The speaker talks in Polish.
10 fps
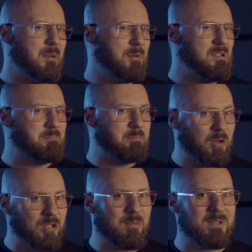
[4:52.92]
były
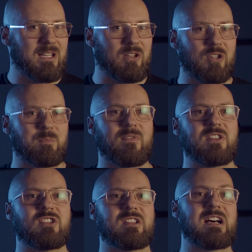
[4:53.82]
podobne do
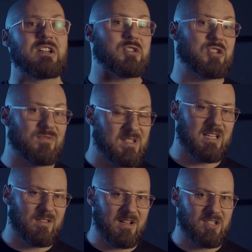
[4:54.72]
odpowiedzi na
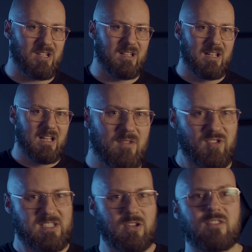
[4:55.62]
rzeczywiste twarze.
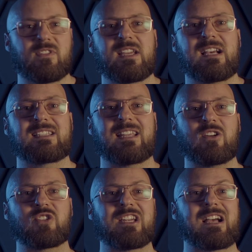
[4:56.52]
Wszystko to wynika z
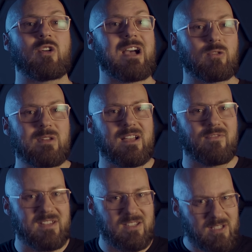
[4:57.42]
tego, że jako gatunek
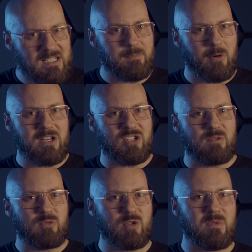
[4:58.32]
wysoce
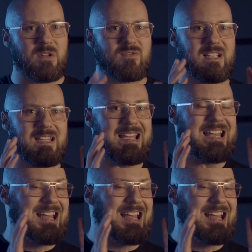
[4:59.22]
społeczny musimy być w stanie